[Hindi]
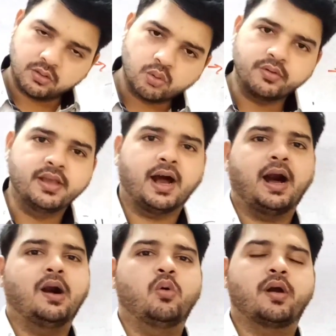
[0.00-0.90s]
तो
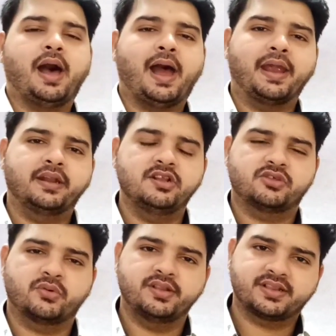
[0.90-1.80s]
यहाँ होगा आइडल
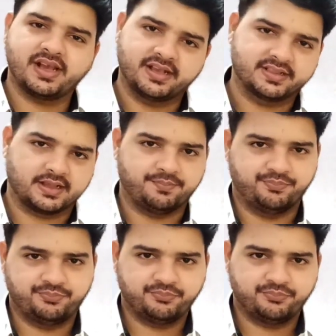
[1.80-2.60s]
स्टूडेंट्स का एग्जाम